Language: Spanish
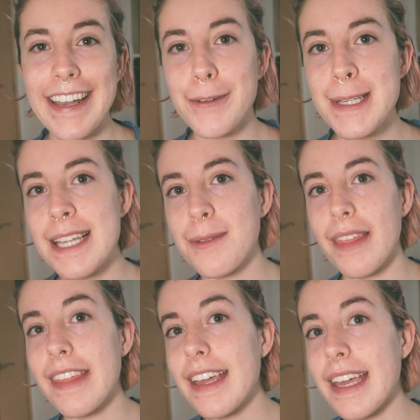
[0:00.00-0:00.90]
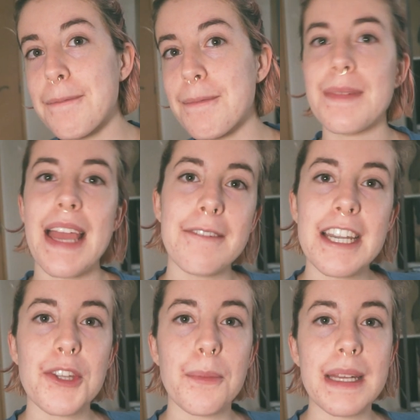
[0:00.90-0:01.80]
El lunes anuncié que me ha
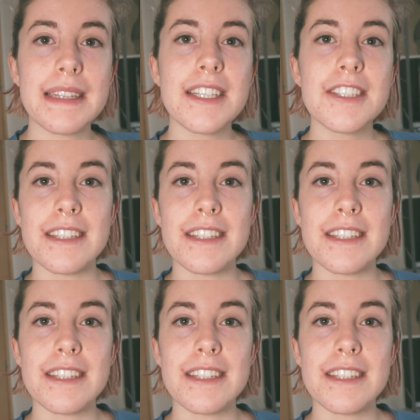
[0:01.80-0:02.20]
abierto Patreon,